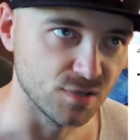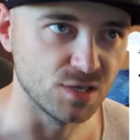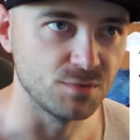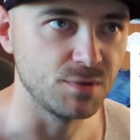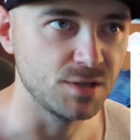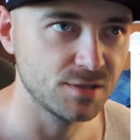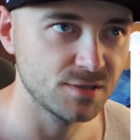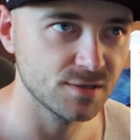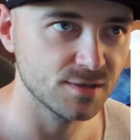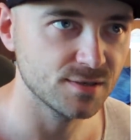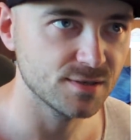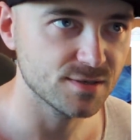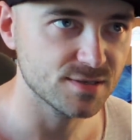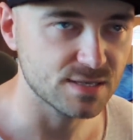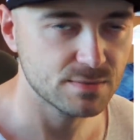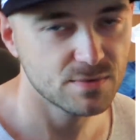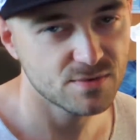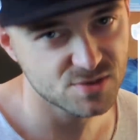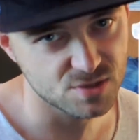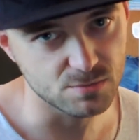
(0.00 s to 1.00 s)

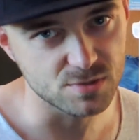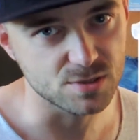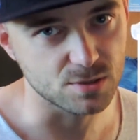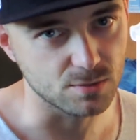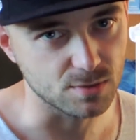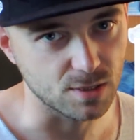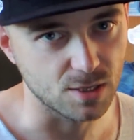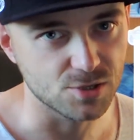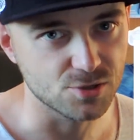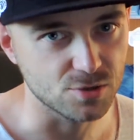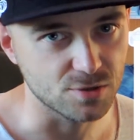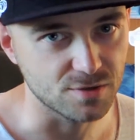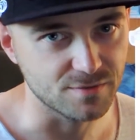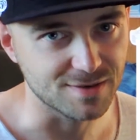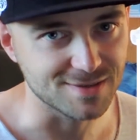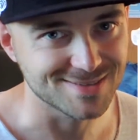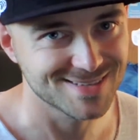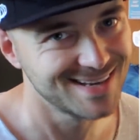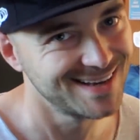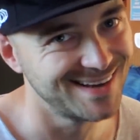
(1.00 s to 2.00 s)
Limity same w sobie są
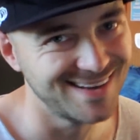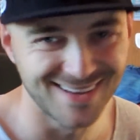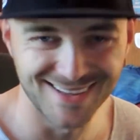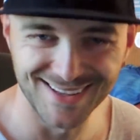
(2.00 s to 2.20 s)
ograniczone, więc